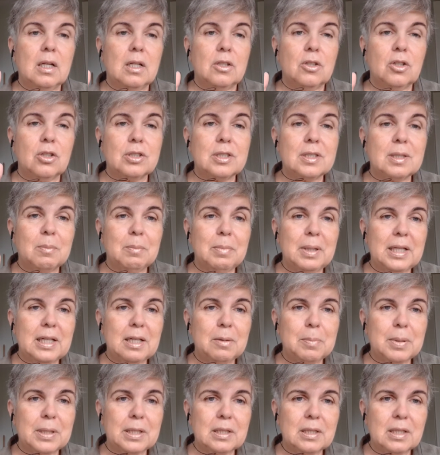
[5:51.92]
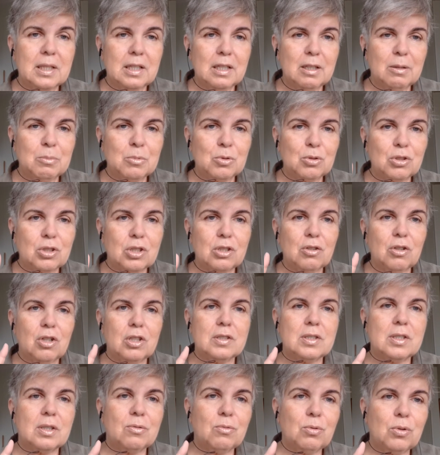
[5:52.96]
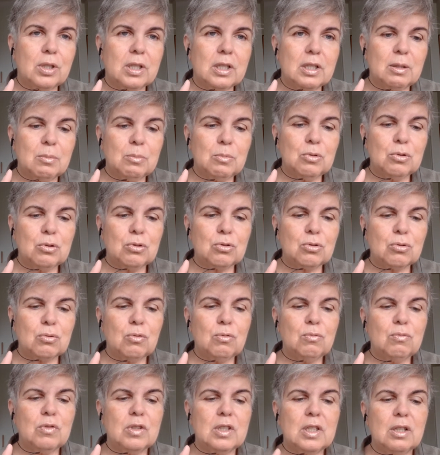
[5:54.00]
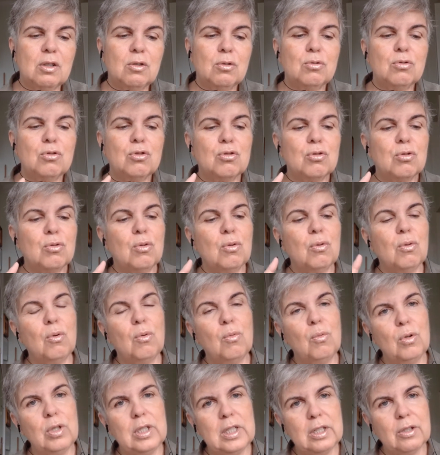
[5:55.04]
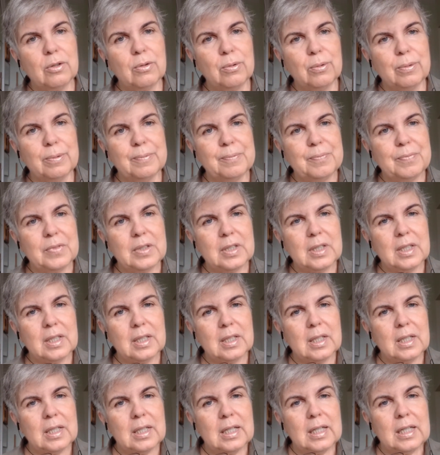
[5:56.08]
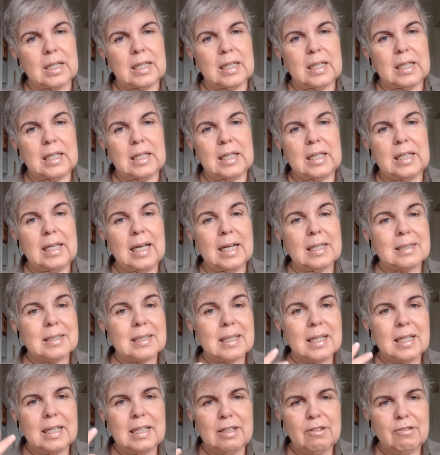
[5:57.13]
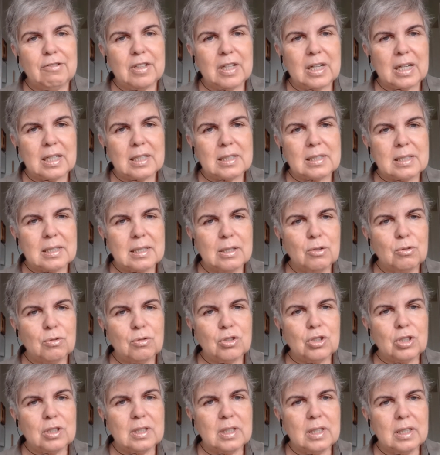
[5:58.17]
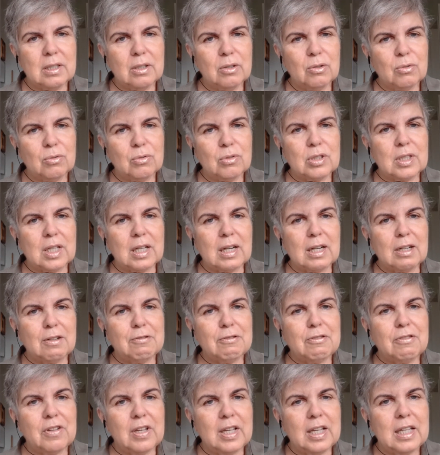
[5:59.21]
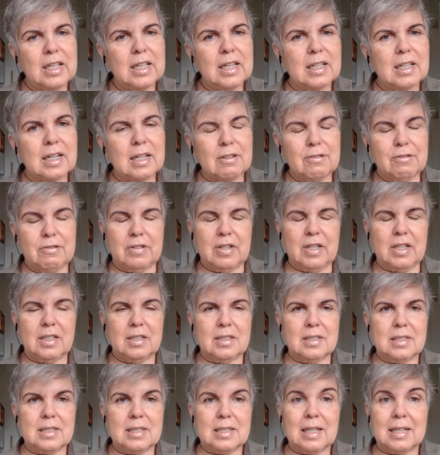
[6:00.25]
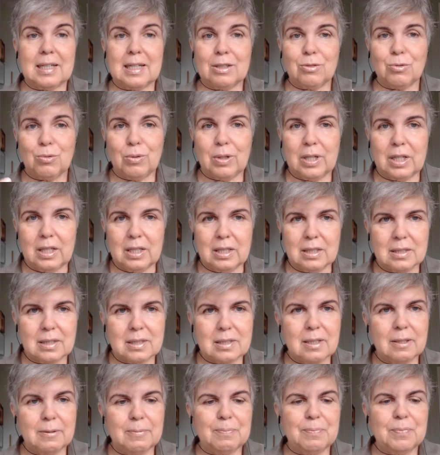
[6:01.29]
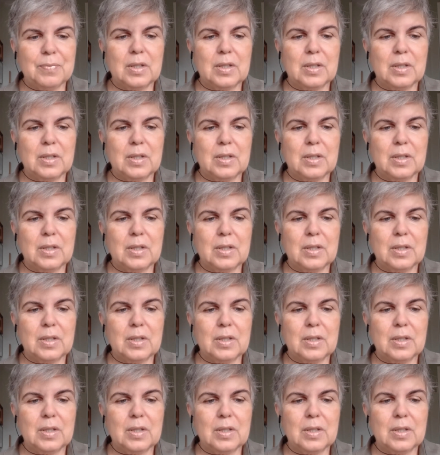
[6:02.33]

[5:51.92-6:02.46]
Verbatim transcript: Nós também aprendemos que nós adoramos um Deus único, e essa revelação de Deus, ela vem através da natureza,